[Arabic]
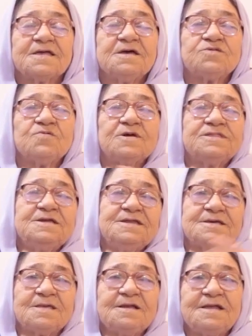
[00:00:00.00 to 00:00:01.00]
كتودي
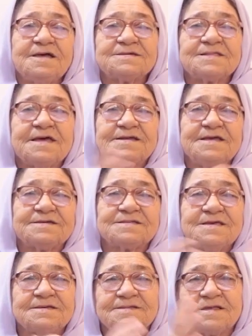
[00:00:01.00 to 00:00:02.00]
ناس ناس
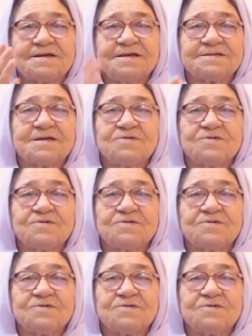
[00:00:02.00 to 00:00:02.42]
لناس ناس لناس